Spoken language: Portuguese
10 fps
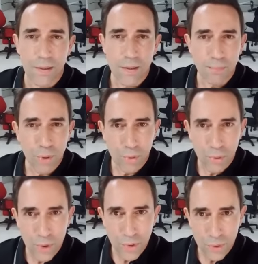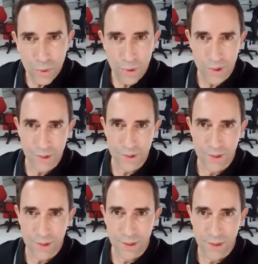E procure
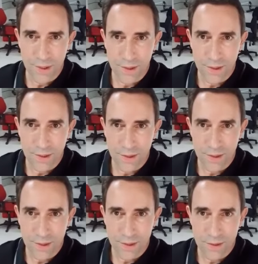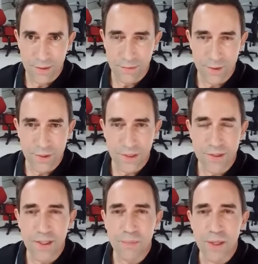hoje você
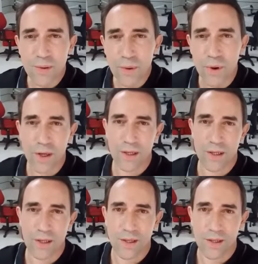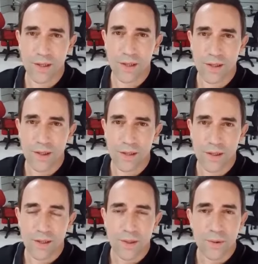ser melhor
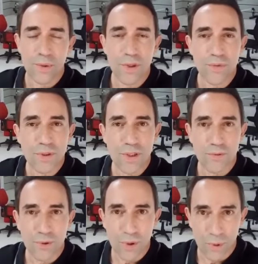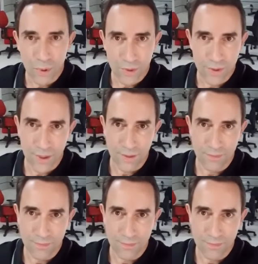do que você foi ontem.